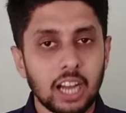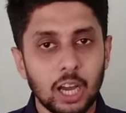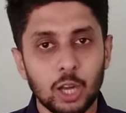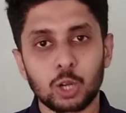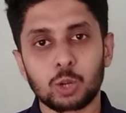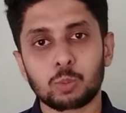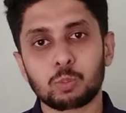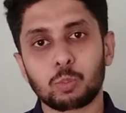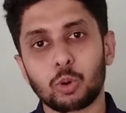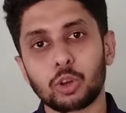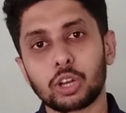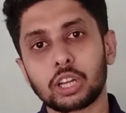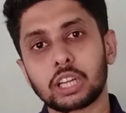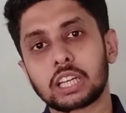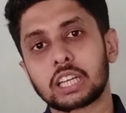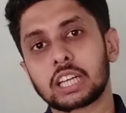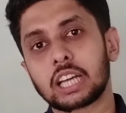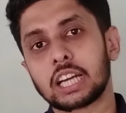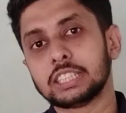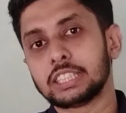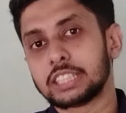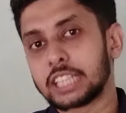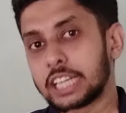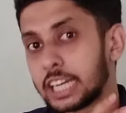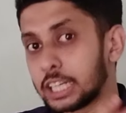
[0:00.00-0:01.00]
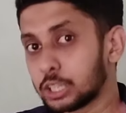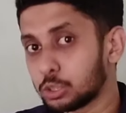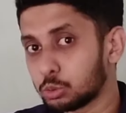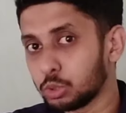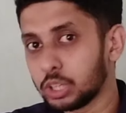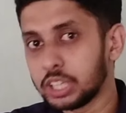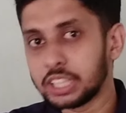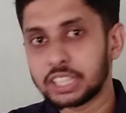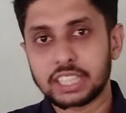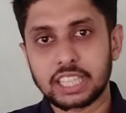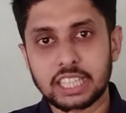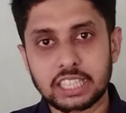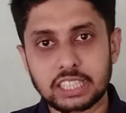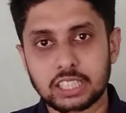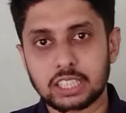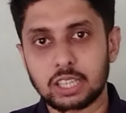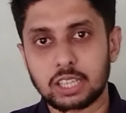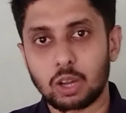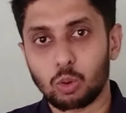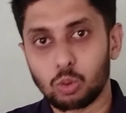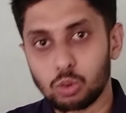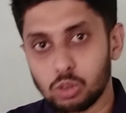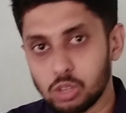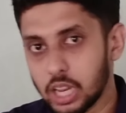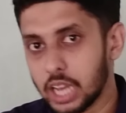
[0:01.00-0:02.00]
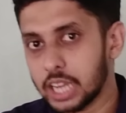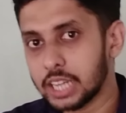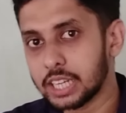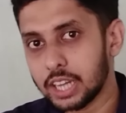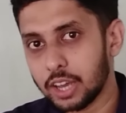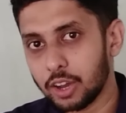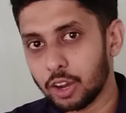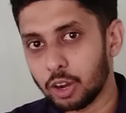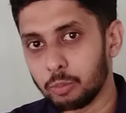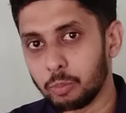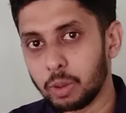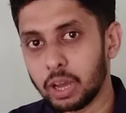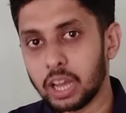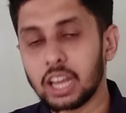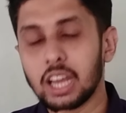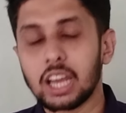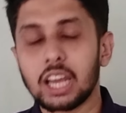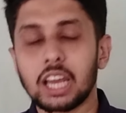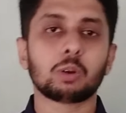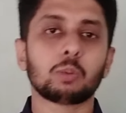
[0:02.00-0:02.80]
কারণ পরীক্ষা যেহেতু এই টেস্টটা অনলাইনে হবে